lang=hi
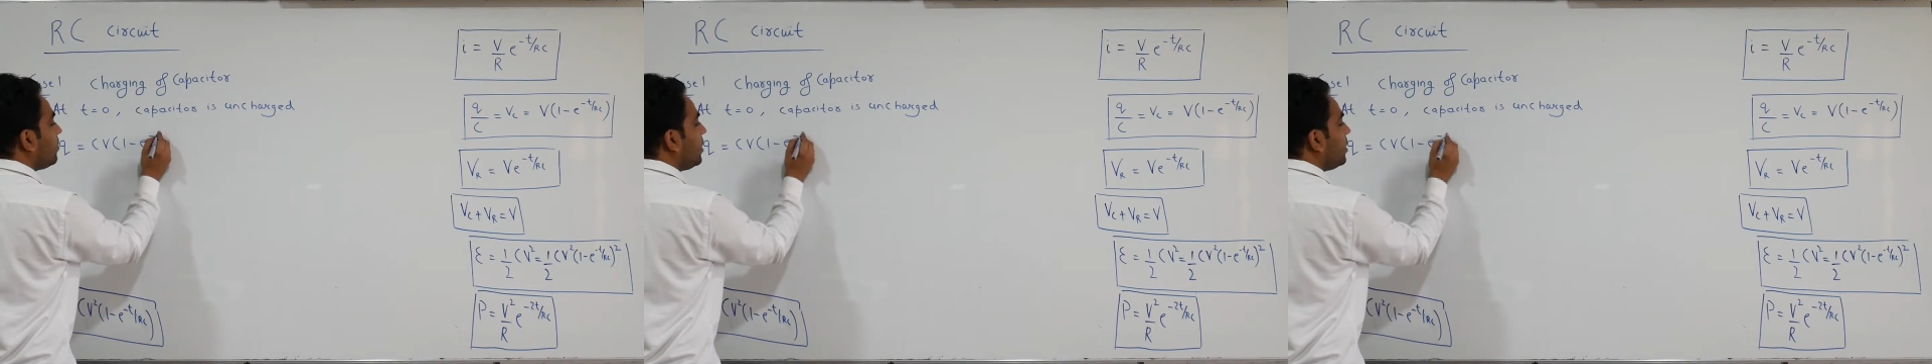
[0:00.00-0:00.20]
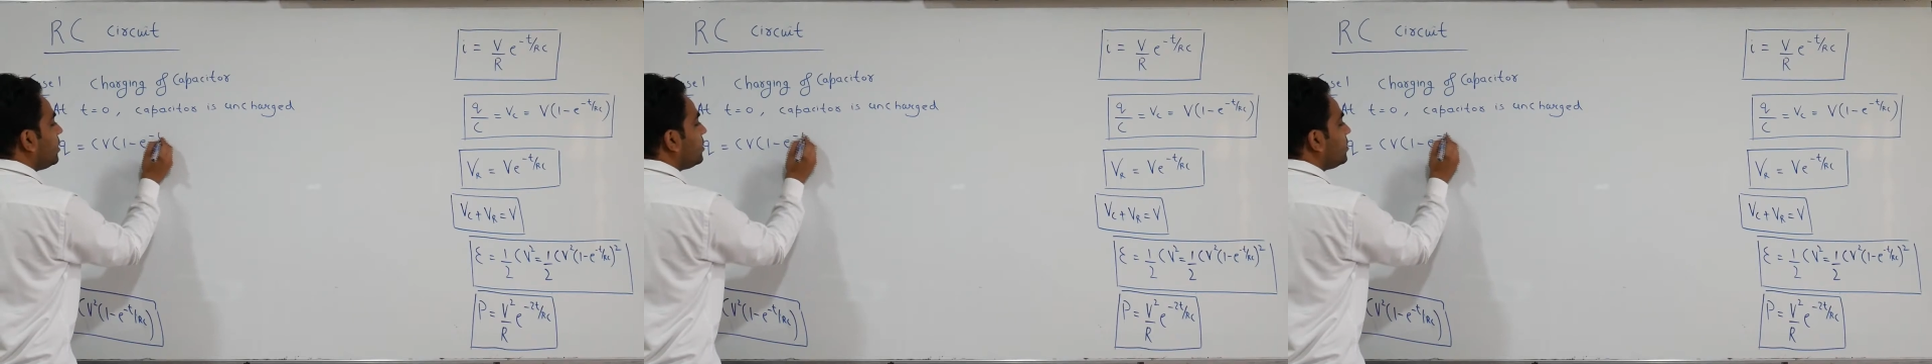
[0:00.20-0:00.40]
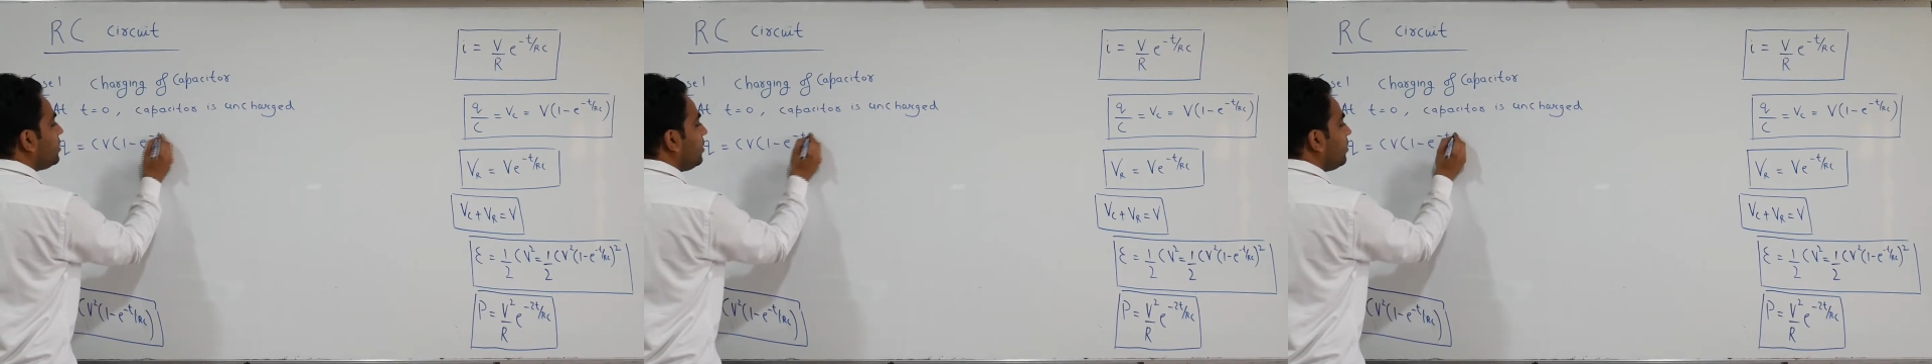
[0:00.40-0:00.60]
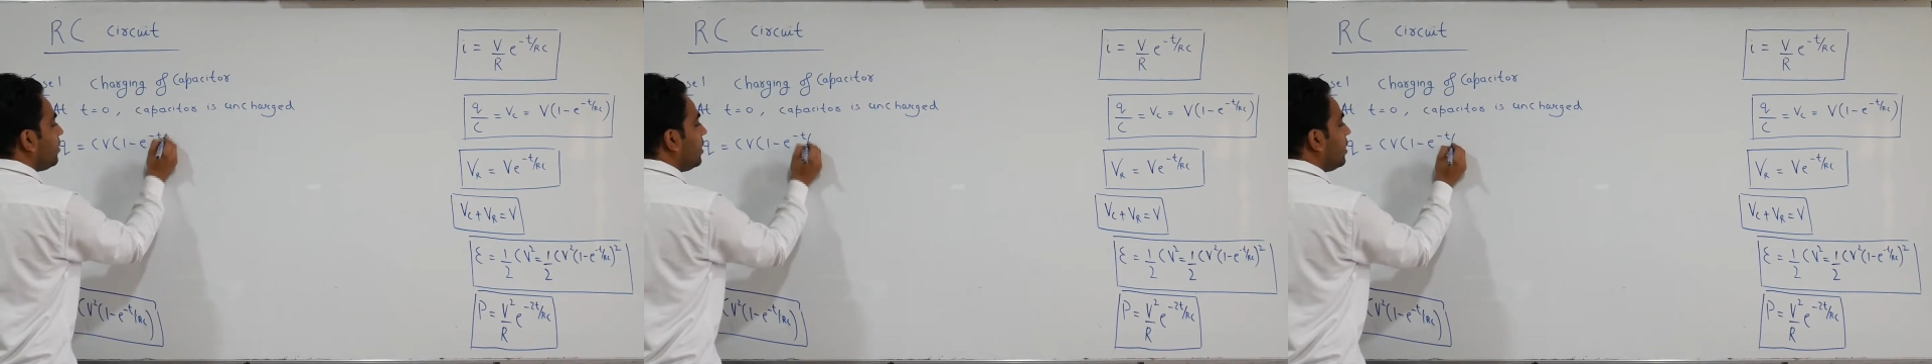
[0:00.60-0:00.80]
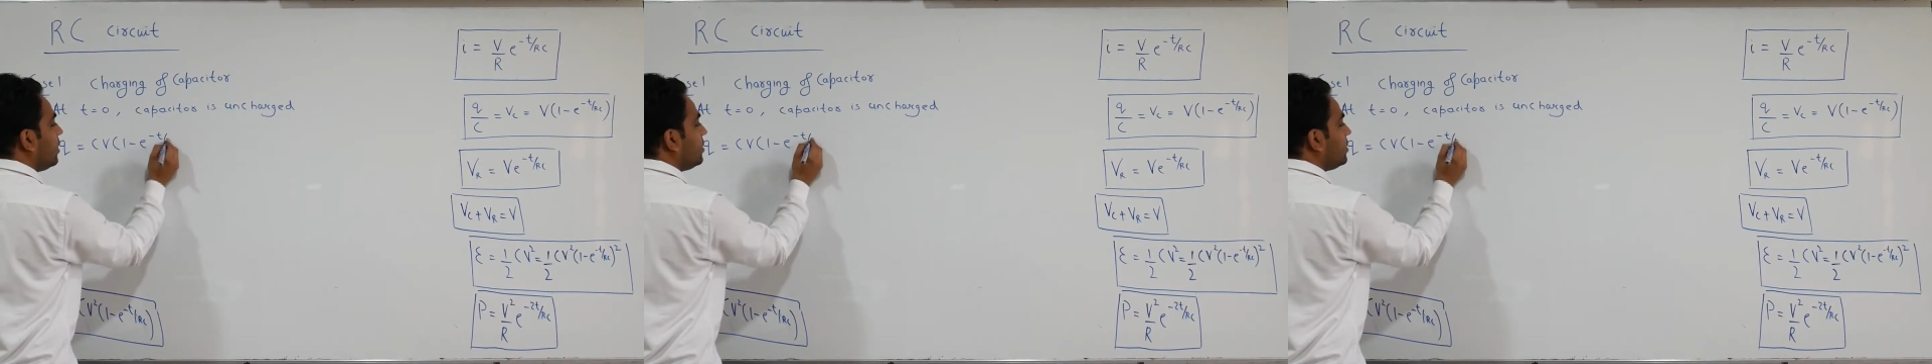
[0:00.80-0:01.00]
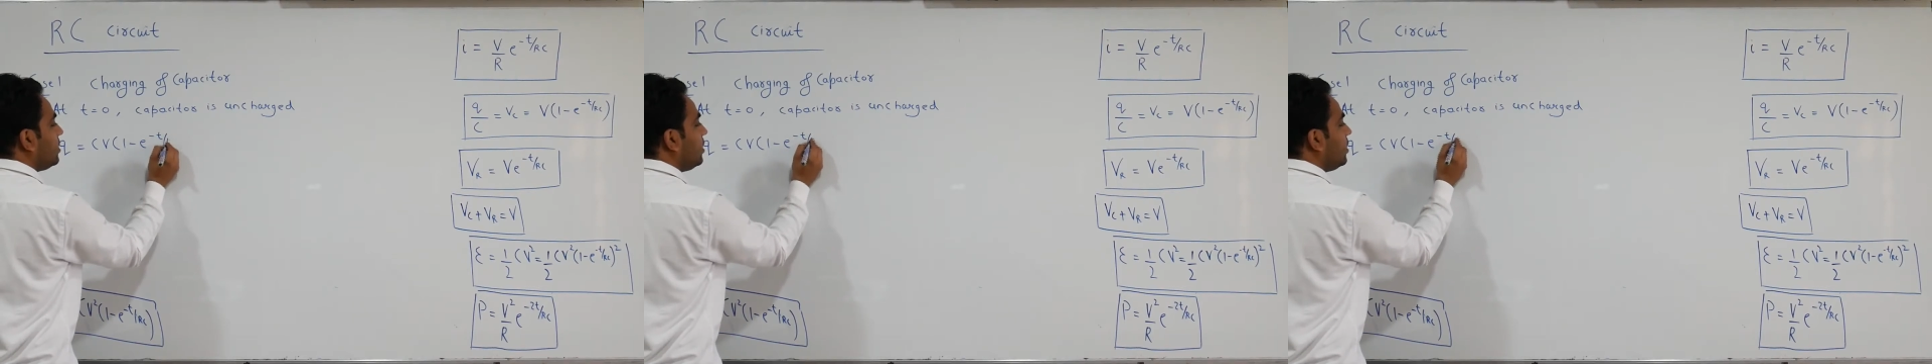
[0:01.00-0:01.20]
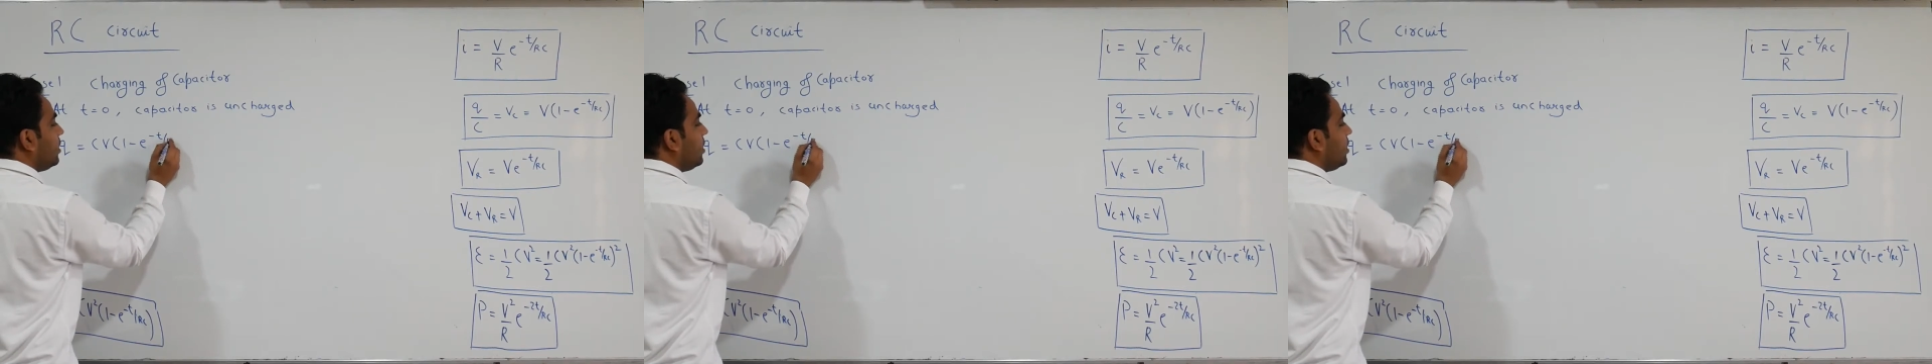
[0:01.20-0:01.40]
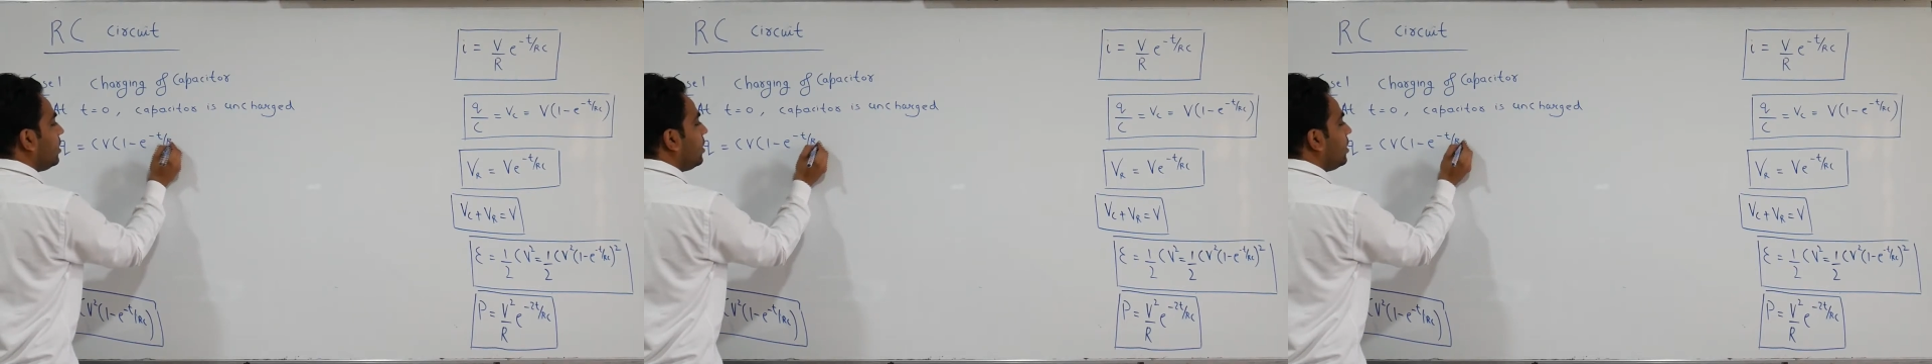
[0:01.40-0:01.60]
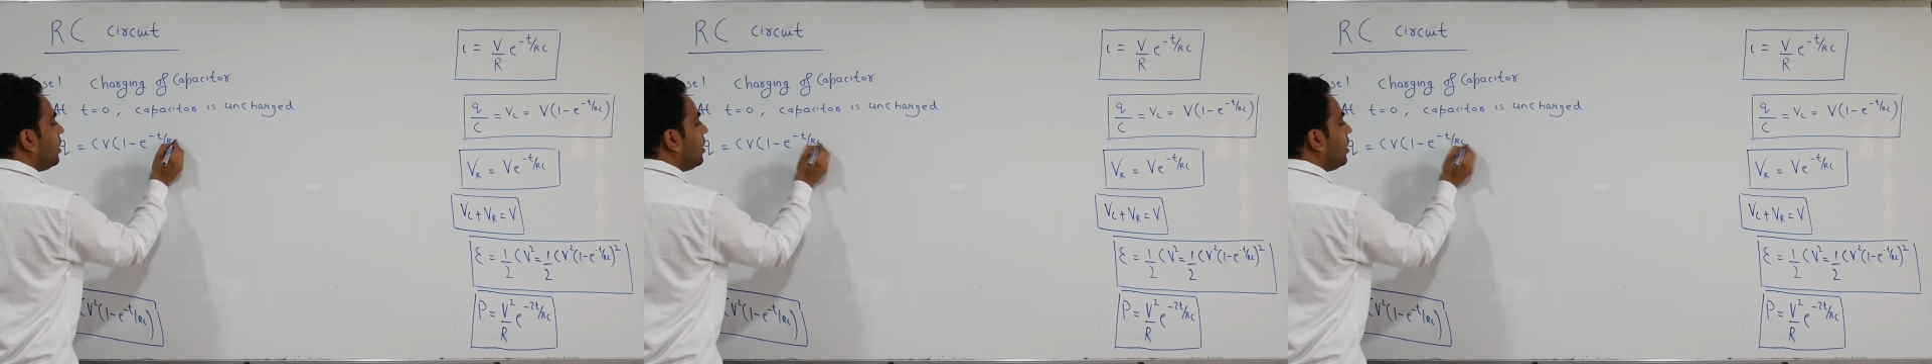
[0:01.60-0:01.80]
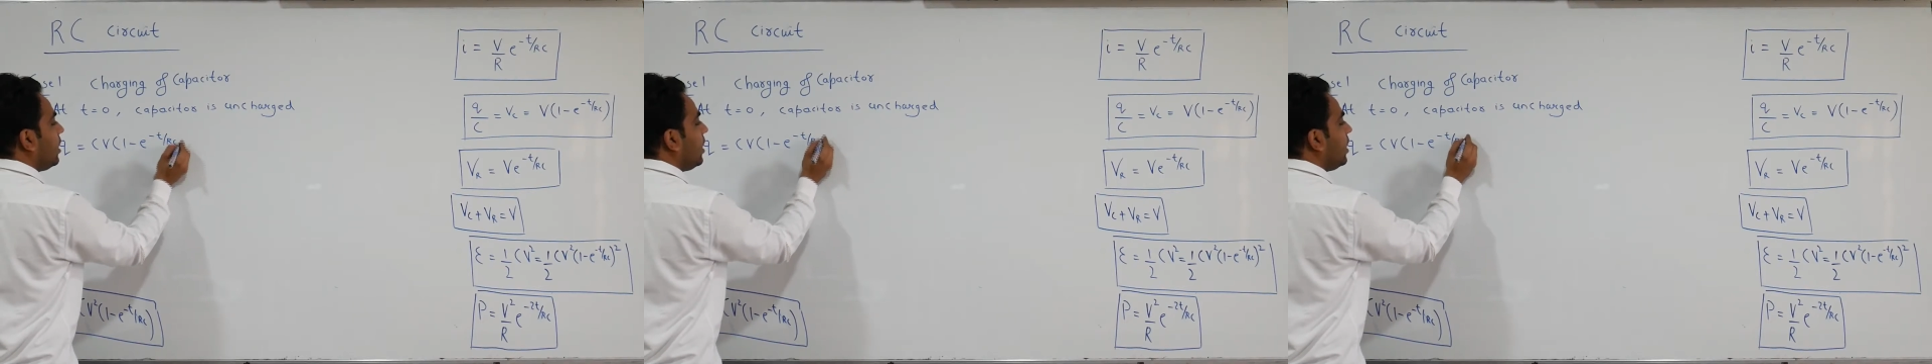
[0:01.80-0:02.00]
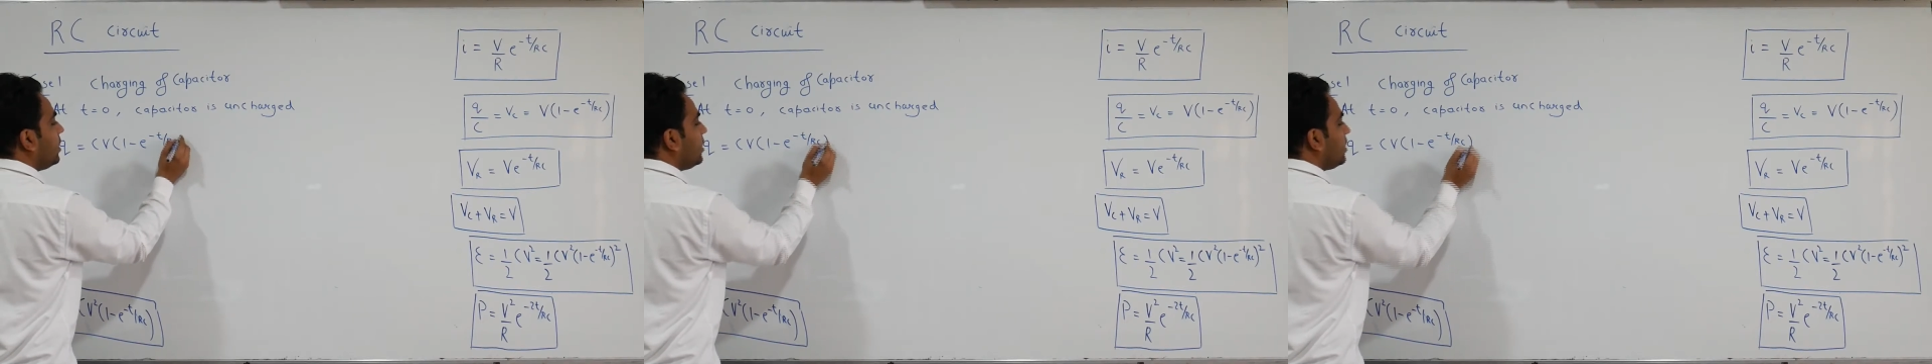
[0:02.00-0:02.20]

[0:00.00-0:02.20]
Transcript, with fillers: माइनस टी बाई आर सी आया था